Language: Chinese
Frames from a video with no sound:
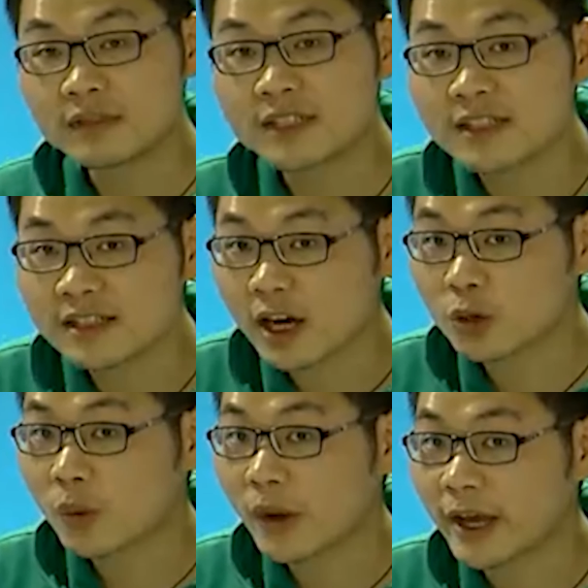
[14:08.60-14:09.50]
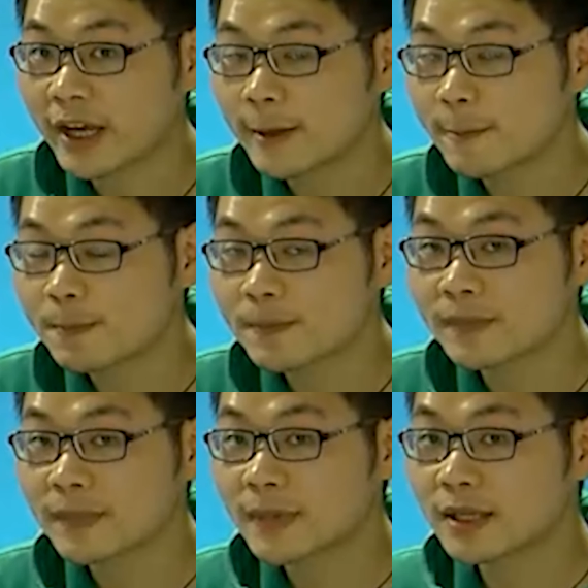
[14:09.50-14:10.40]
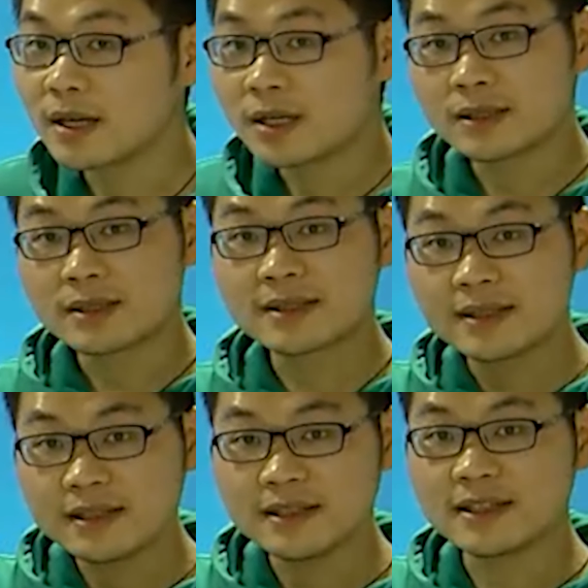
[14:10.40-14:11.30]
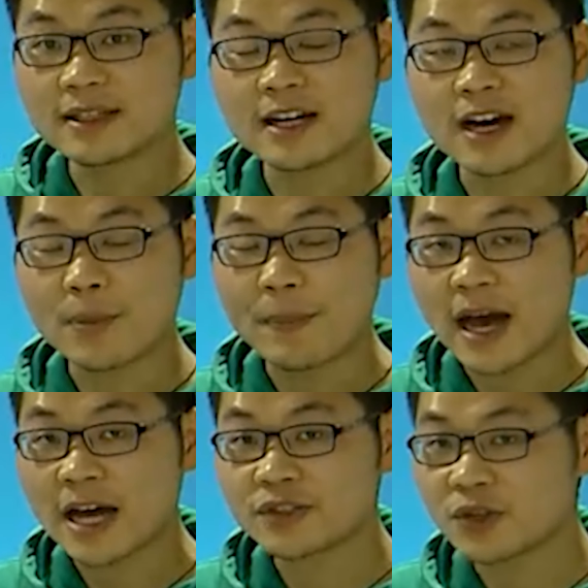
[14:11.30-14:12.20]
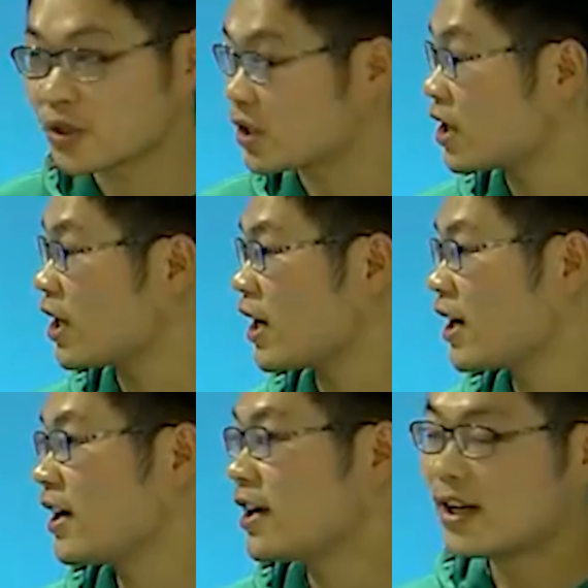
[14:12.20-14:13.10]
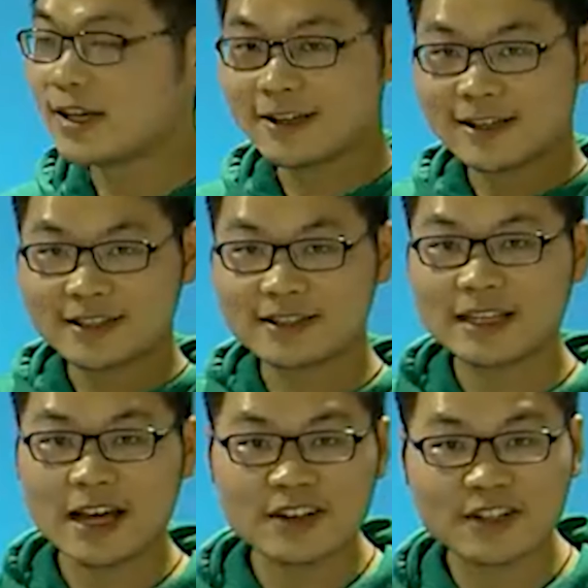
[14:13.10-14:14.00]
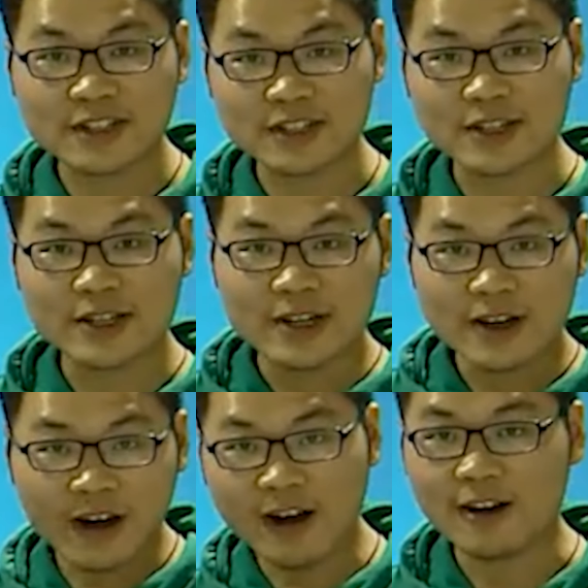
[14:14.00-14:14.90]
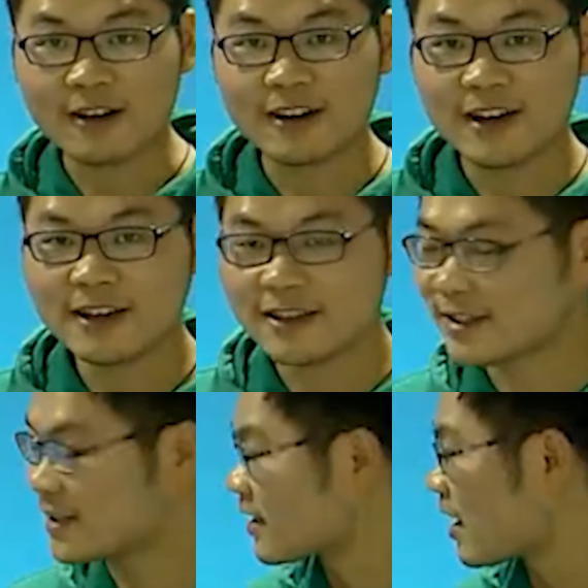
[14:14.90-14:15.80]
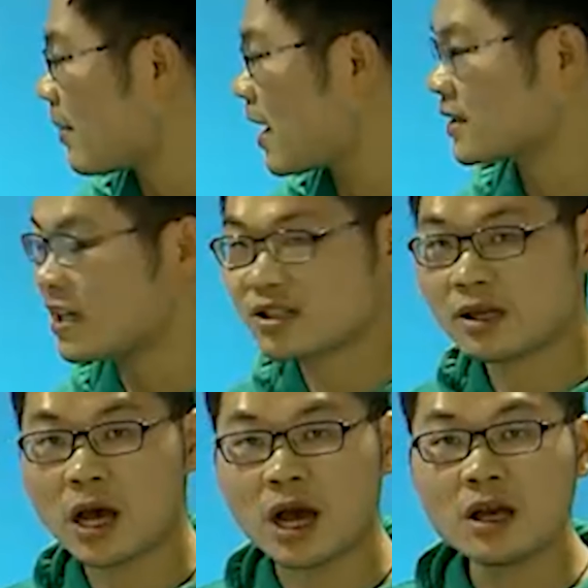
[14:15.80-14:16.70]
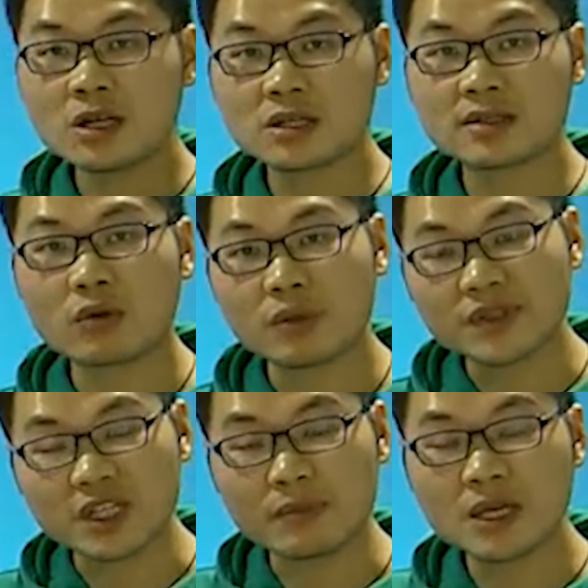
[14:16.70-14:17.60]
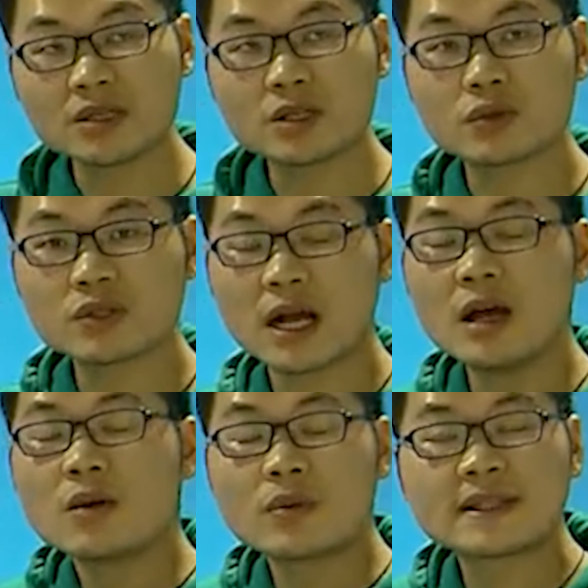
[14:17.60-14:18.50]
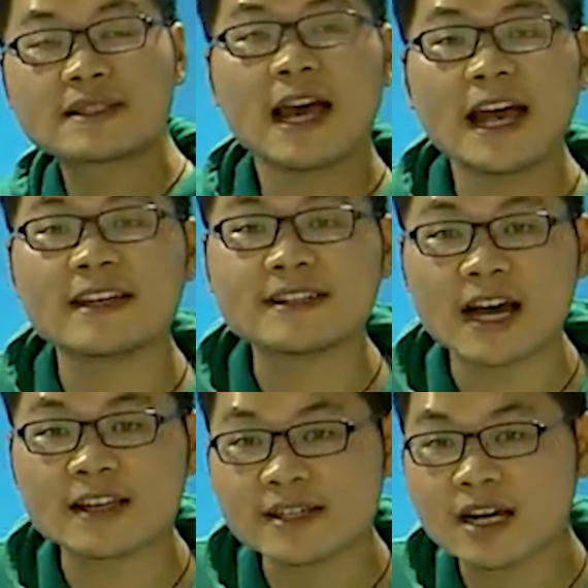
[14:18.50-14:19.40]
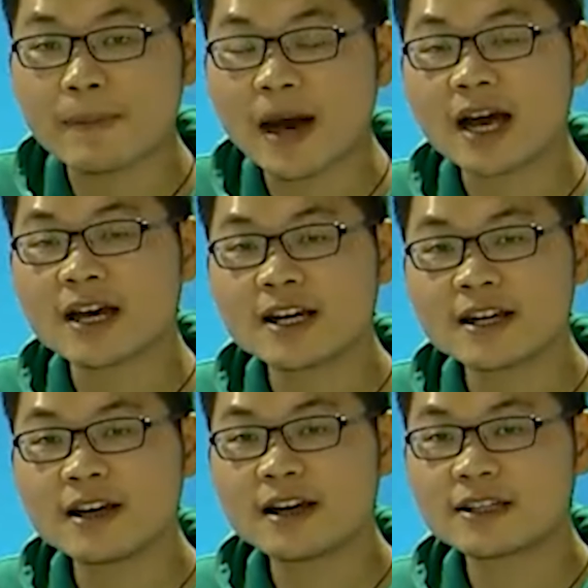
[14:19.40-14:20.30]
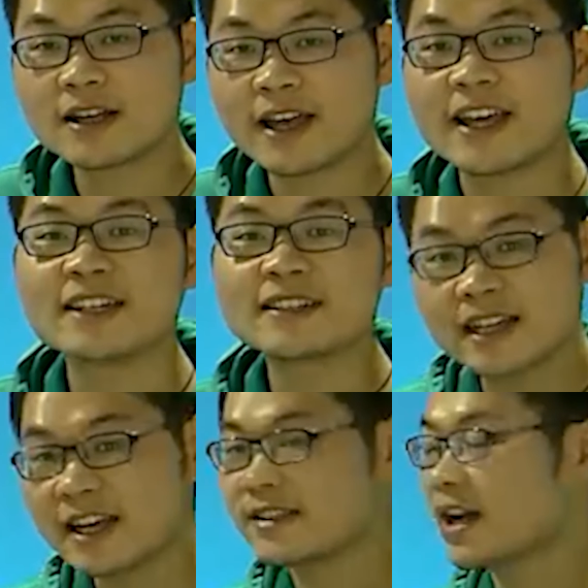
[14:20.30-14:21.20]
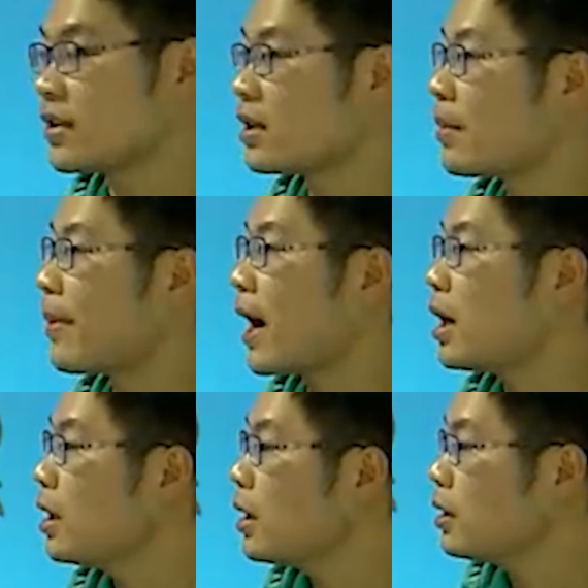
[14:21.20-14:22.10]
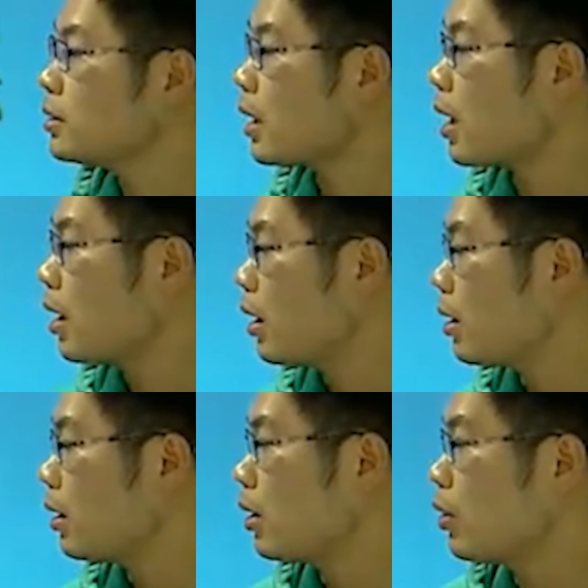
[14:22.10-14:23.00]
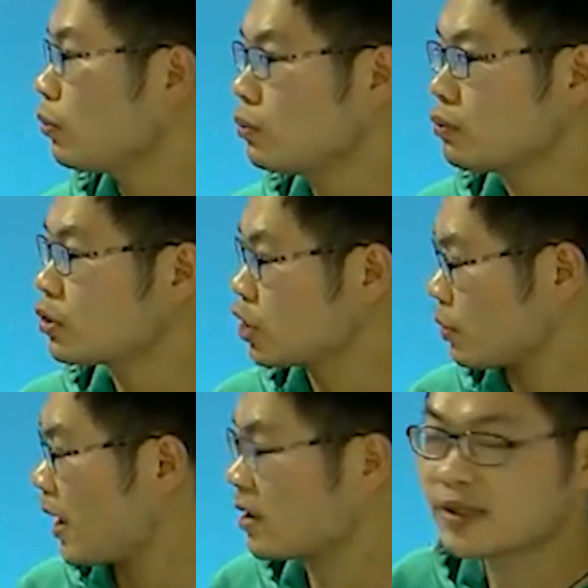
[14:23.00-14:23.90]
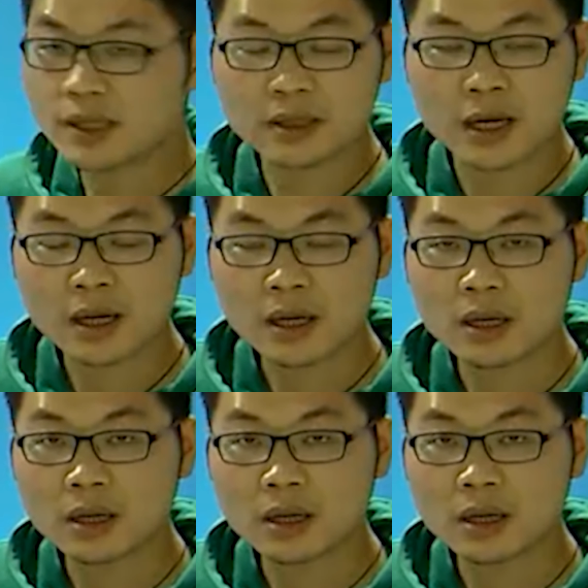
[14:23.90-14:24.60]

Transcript: 几条腿？四个八就是三十二。哎，四个八三十二是在我们前面基础上，我再加一个八，哎，再加一个八，那。五只螃蟹呢？